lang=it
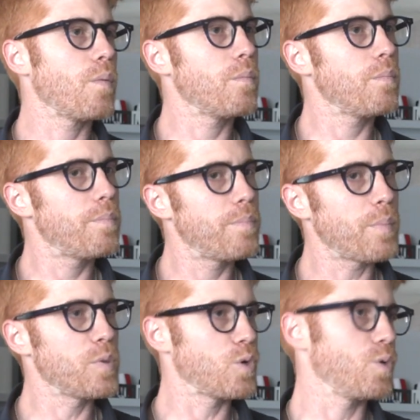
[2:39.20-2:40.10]
un
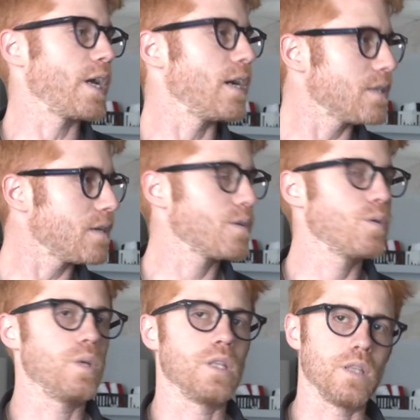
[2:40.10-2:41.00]
po' più colorata,
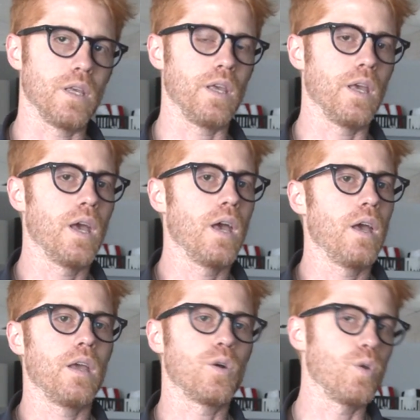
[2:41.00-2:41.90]
quindi
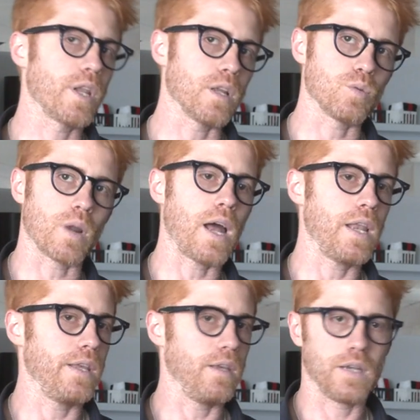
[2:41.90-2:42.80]
i colori
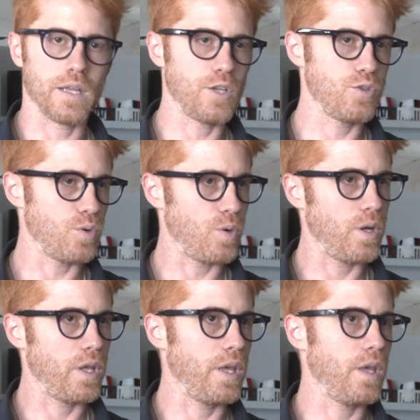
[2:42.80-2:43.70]
naturali grigio
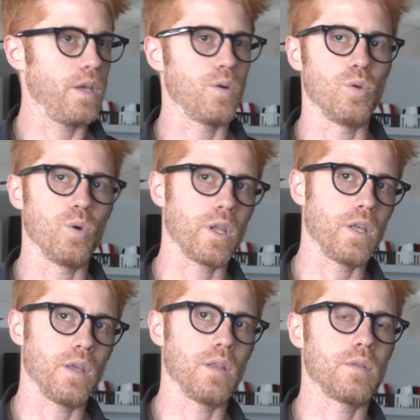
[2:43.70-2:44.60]
e i
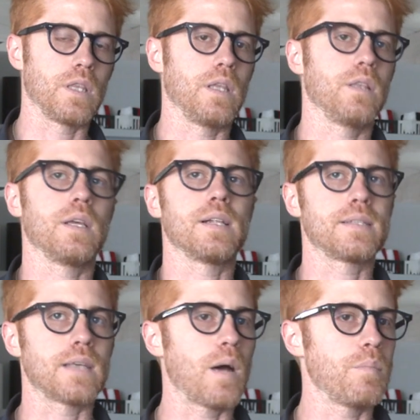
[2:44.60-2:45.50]
colori tendenti al
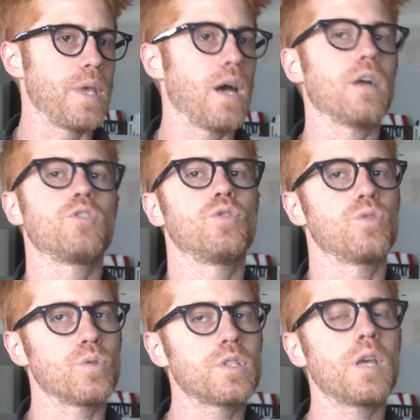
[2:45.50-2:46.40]
sabbia ci
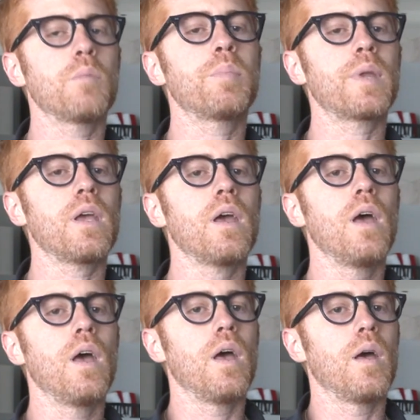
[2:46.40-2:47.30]
sono sempre
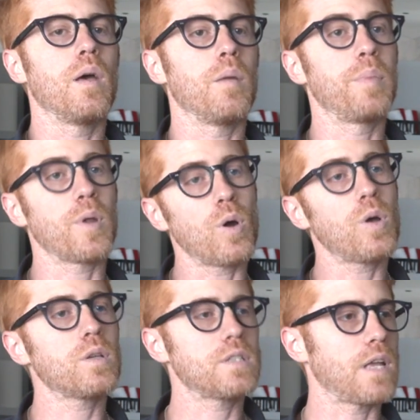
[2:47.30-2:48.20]
eh,
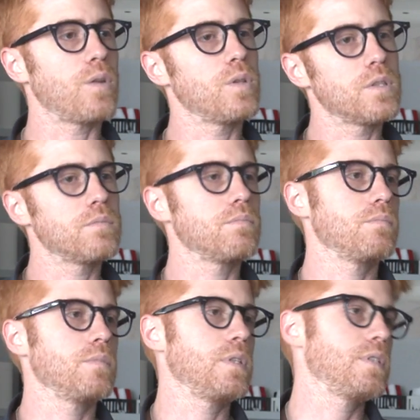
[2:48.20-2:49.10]
però stanno in,
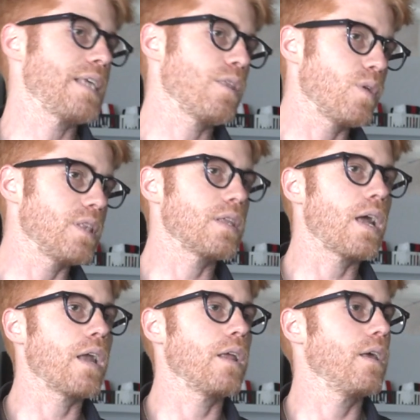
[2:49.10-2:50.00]
iniziando a
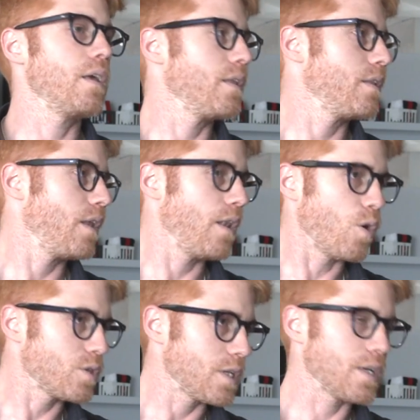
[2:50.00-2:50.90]
entrare
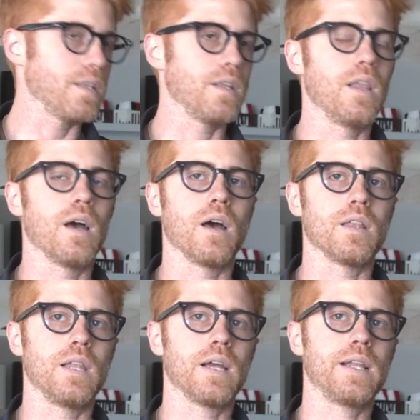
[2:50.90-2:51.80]
nell'ottica della,
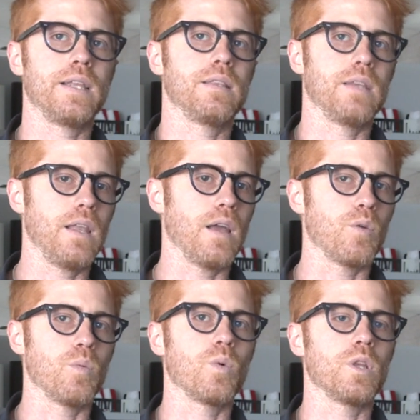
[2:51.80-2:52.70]
della, clientela,
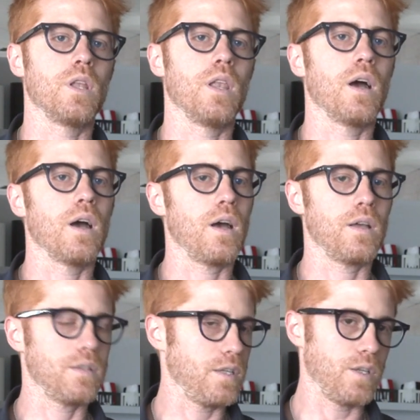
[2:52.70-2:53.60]
comunque
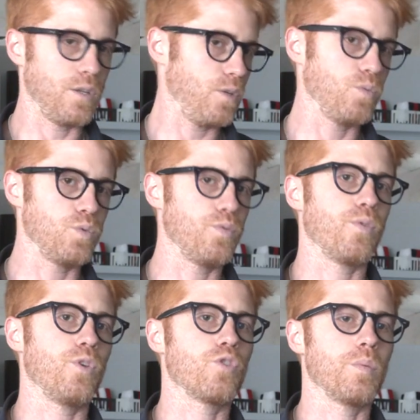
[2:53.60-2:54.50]
della, di chi
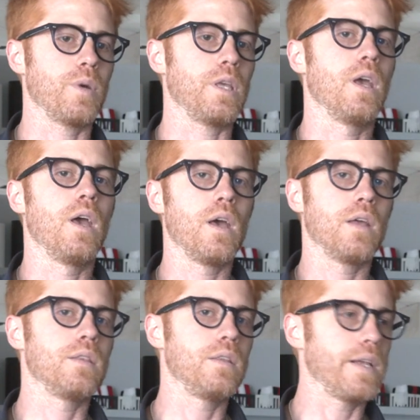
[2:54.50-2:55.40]
usufruisce poi
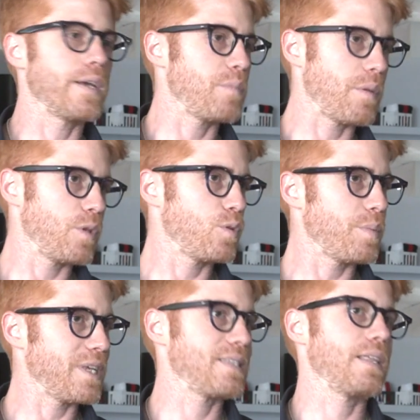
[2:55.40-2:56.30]
del cambiamento
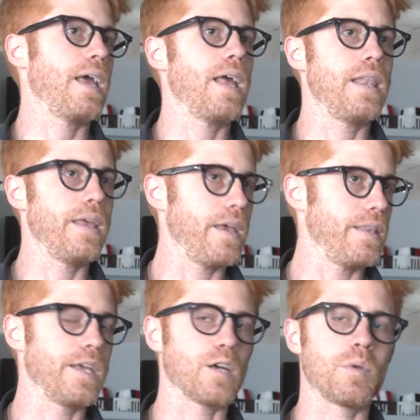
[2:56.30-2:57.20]
piastrelle,
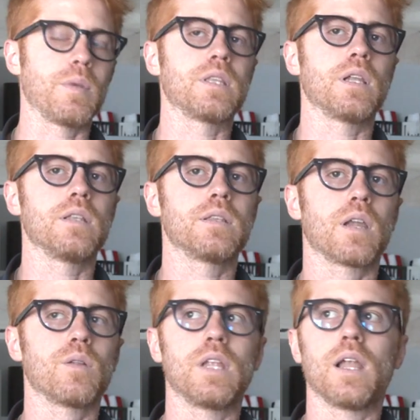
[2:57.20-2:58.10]
dei cambiamenti
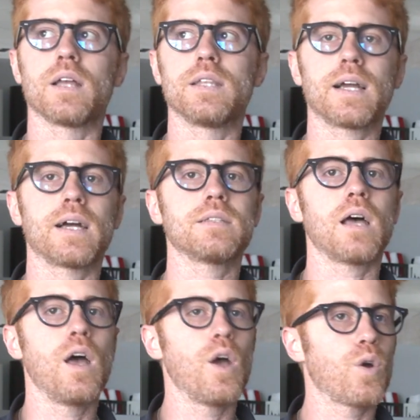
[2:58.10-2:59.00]
all'interno della, della
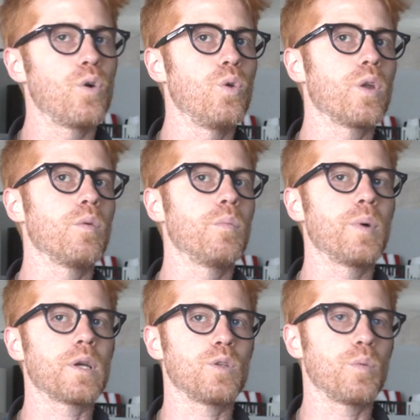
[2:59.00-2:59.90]
casa, colori un
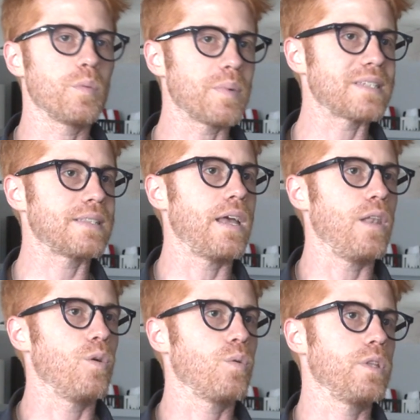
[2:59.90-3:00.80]
pochettino più
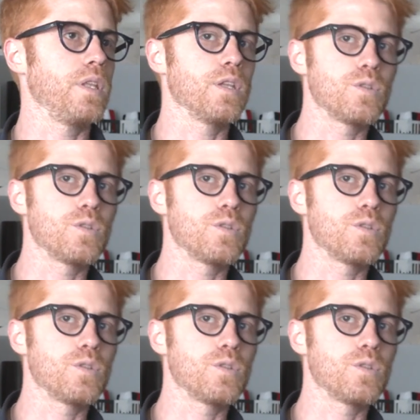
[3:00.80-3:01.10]
pastello, quindi gli